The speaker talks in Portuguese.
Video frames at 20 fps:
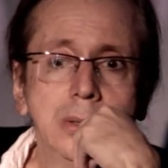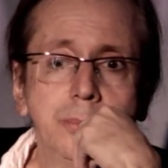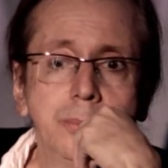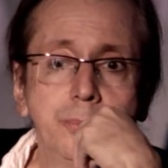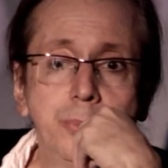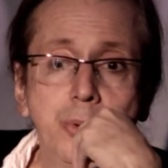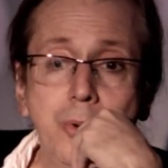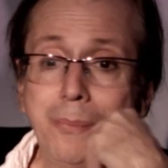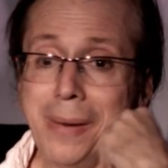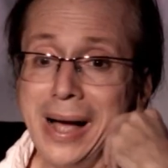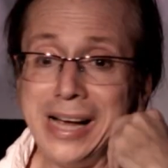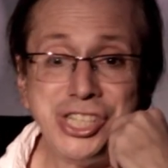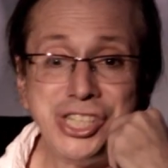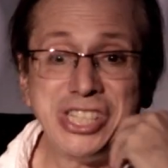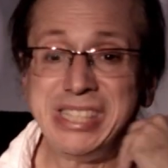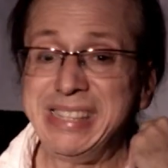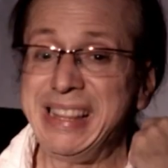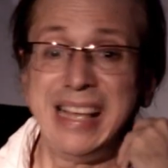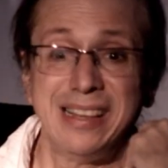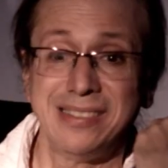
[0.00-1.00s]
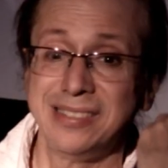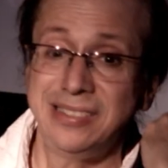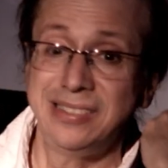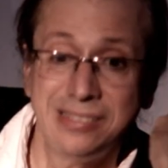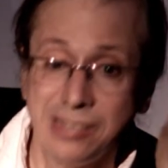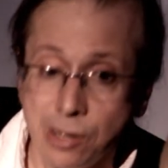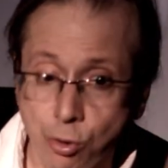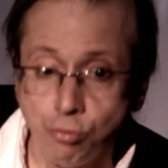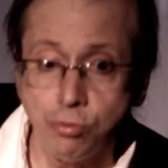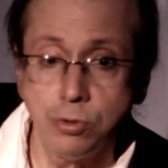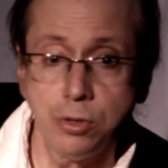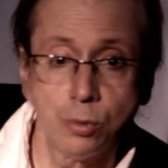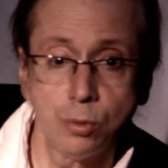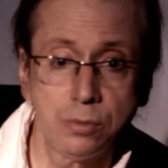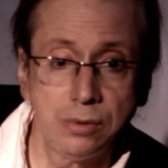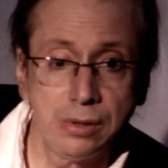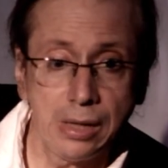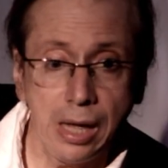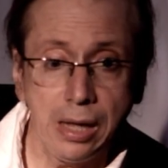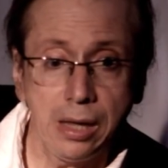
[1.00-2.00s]
por mais tesão que eu
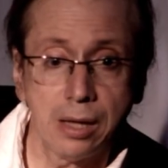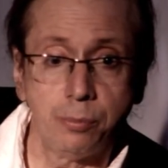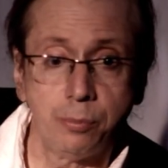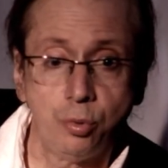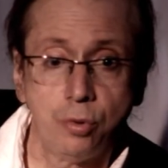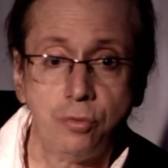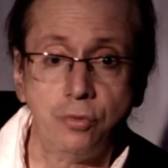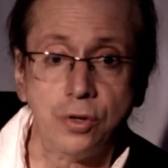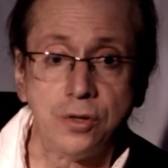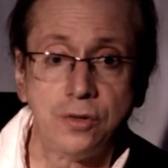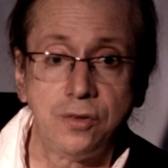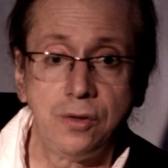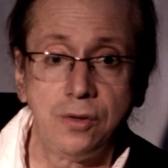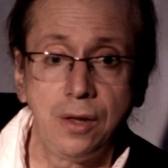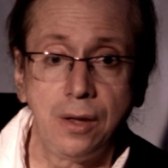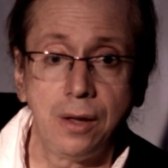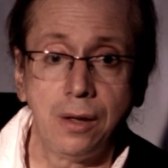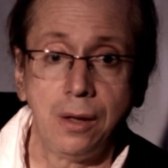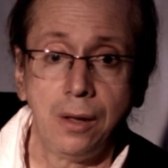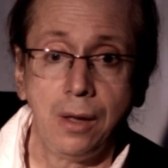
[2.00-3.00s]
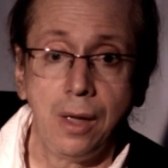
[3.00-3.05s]
tenha por você,